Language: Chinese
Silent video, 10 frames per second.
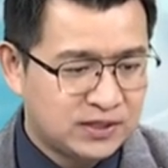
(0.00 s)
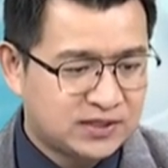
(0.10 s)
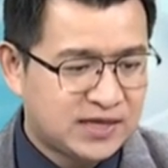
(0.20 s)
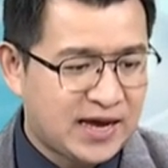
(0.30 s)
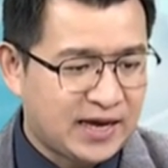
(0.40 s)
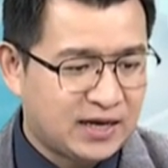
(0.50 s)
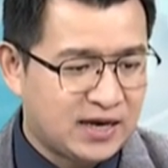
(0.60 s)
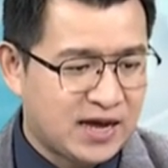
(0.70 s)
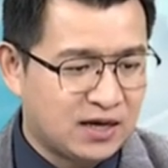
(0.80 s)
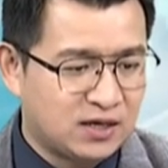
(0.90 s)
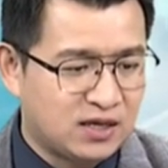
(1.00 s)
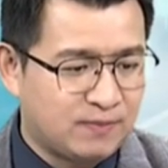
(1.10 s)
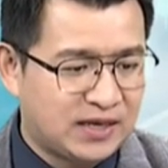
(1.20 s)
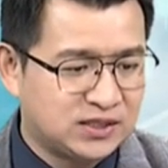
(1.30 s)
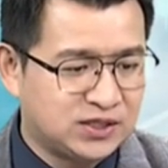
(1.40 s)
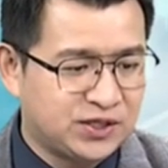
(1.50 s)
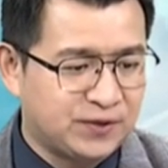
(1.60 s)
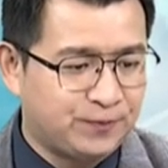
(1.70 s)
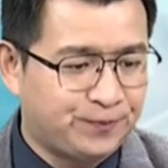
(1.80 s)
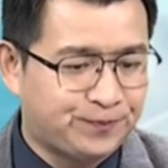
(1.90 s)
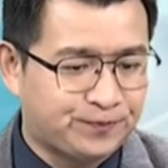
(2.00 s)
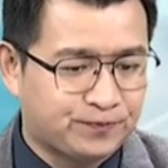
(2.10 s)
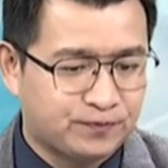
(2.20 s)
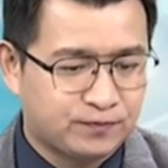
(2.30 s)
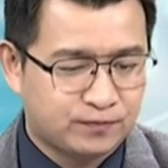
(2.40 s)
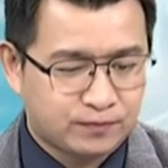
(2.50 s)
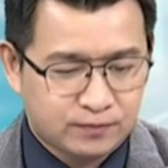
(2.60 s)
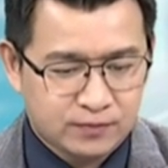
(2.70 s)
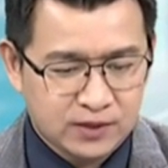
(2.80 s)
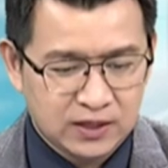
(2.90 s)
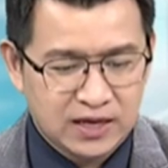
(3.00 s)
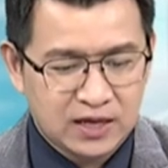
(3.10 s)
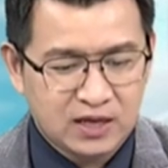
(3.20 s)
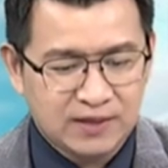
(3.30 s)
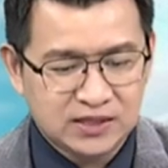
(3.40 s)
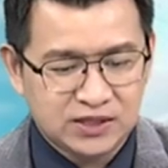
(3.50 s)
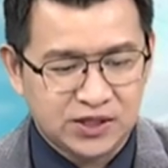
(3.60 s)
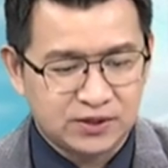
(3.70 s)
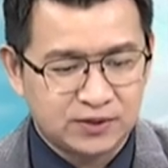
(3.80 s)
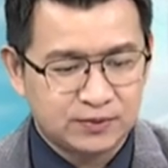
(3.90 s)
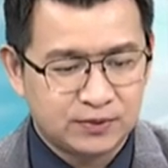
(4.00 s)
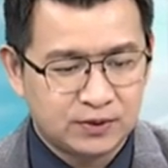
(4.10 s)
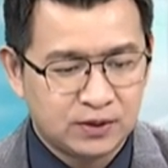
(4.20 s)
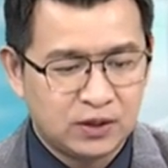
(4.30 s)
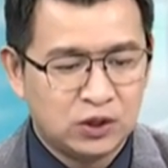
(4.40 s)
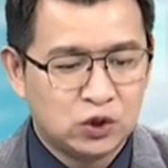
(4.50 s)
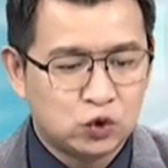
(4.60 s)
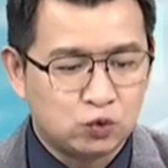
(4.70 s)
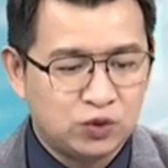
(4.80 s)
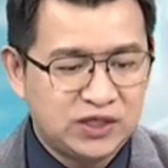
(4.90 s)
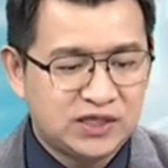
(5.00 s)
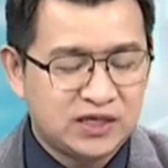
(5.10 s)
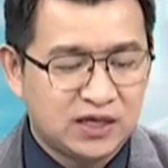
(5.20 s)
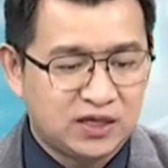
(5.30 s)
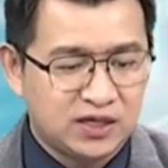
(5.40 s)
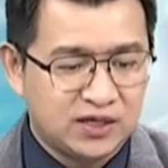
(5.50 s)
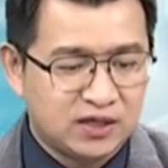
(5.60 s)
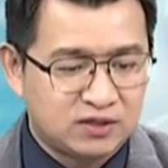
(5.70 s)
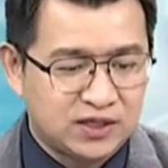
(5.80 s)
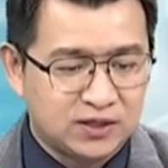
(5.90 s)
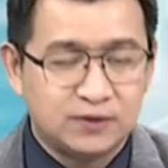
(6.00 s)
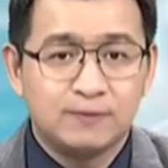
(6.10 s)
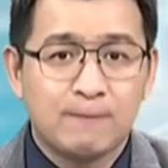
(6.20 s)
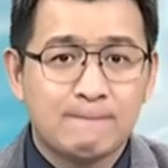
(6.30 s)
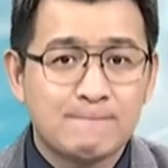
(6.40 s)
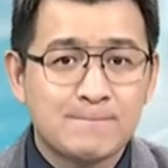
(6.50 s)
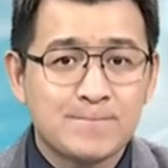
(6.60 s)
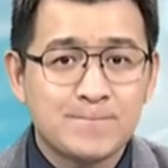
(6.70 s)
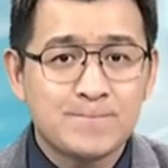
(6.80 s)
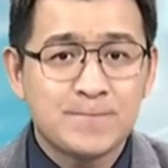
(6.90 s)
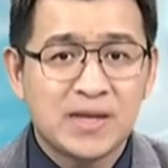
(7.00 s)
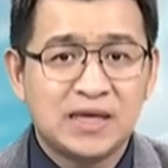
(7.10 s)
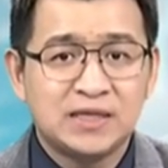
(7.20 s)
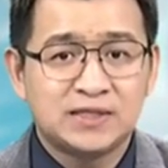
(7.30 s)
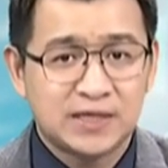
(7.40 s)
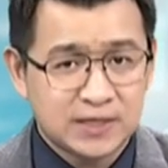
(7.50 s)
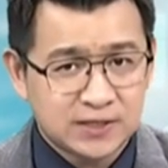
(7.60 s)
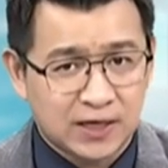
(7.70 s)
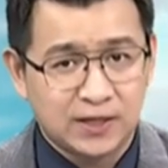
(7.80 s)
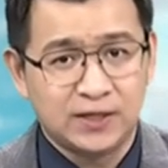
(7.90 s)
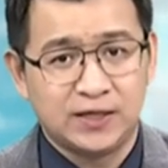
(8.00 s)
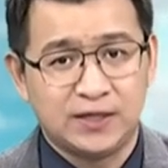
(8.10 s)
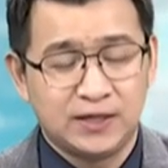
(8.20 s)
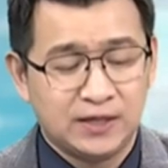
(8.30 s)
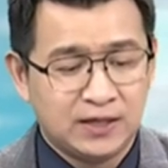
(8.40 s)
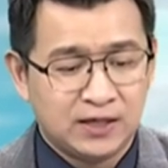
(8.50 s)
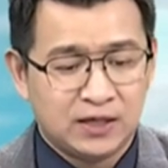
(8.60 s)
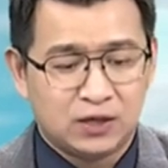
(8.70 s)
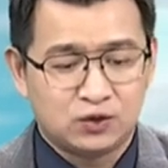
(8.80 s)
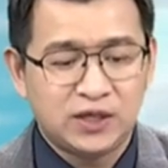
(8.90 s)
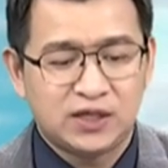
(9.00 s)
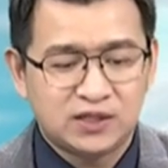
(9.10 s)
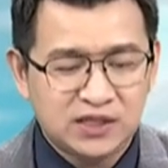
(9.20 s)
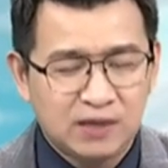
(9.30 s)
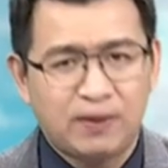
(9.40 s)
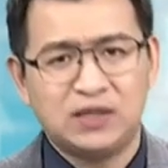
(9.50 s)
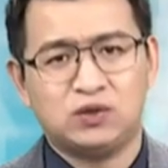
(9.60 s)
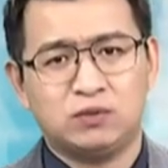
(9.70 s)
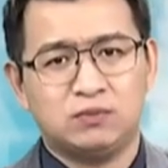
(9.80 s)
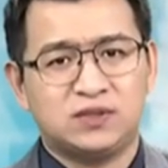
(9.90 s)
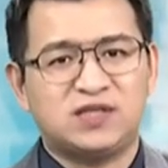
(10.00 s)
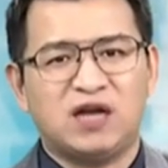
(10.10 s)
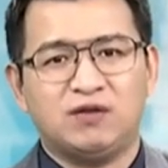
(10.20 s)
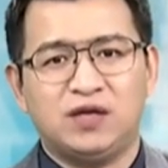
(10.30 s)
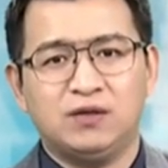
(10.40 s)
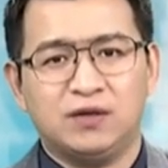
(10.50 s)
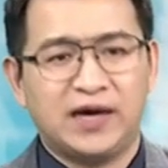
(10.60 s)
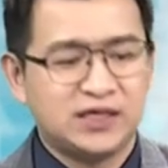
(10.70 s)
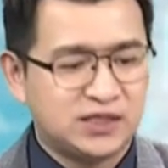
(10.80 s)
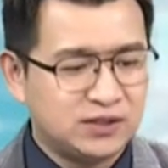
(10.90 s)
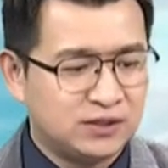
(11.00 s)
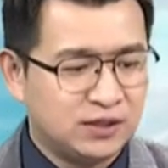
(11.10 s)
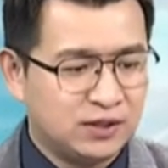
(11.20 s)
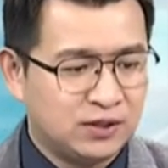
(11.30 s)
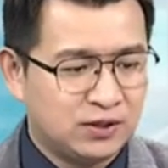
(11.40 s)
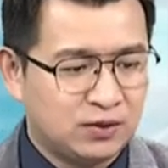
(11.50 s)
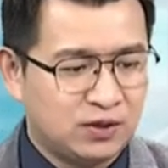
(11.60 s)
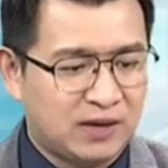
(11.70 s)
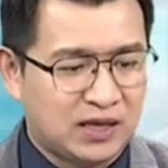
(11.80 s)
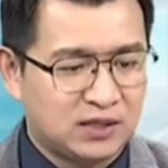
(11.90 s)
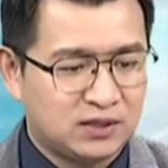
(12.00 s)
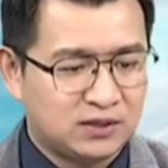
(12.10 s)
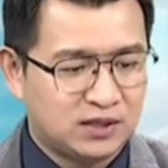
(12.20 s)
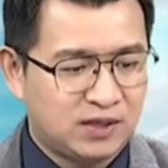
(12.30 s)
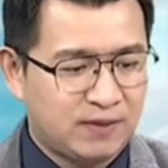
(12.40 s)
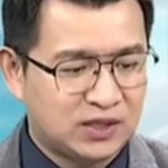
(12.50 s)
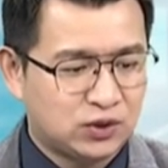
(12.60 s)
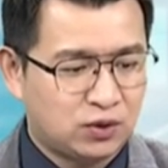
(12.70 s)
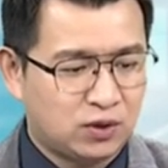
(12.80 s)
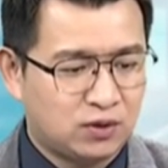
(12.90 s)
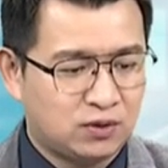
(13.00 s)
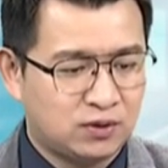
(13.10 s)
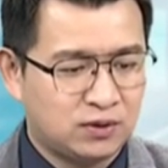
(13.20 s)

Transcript: 在两个礼拜之前，两个礼拜之前呢，主力先让你体验到这一根，这一根长黑 K。哦，所以你到今天盘中涨停很开心，对吧？到今天盘中哦，